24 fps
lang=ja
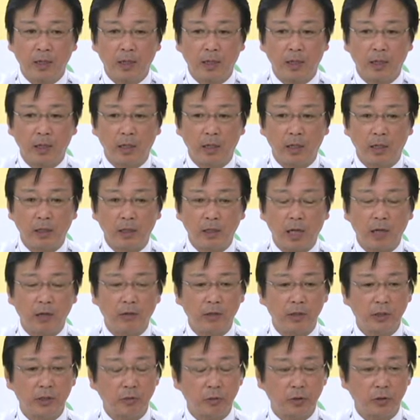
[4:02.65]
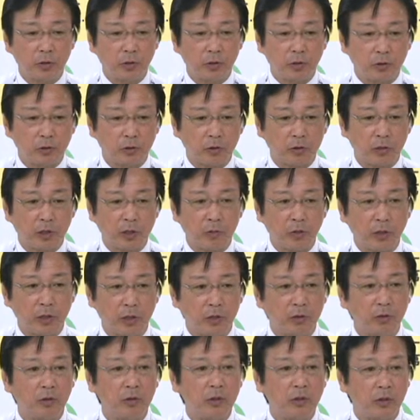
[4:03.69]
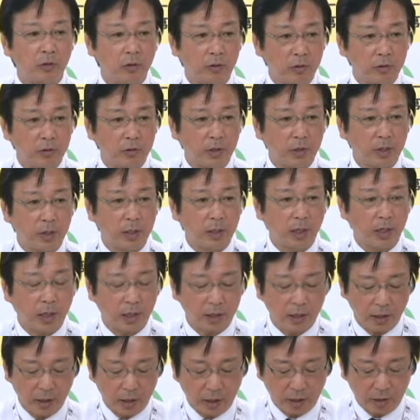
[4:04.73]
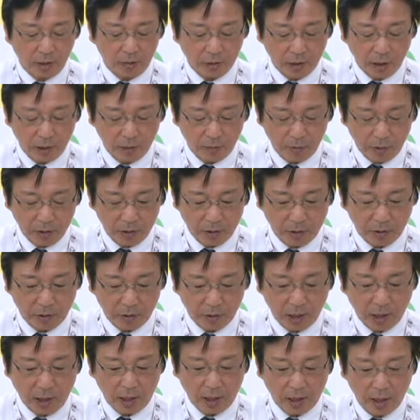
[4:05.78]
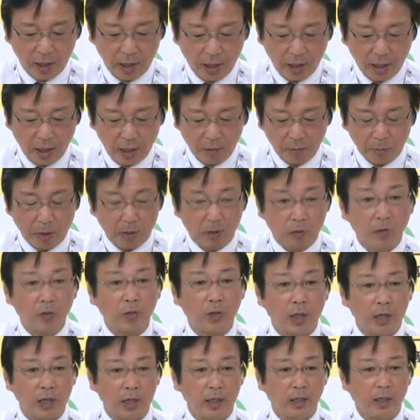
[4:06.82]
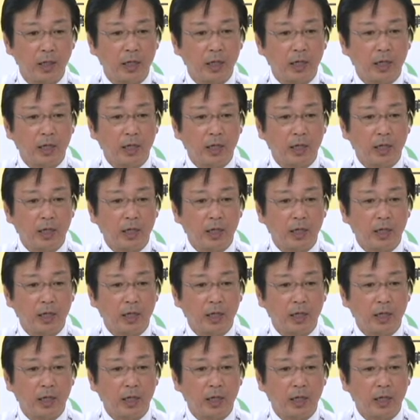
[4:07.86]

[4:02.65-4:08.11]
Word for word: えー、台湾事務所の所長さんも非常に協力的な方でございましたので、まあ、今回、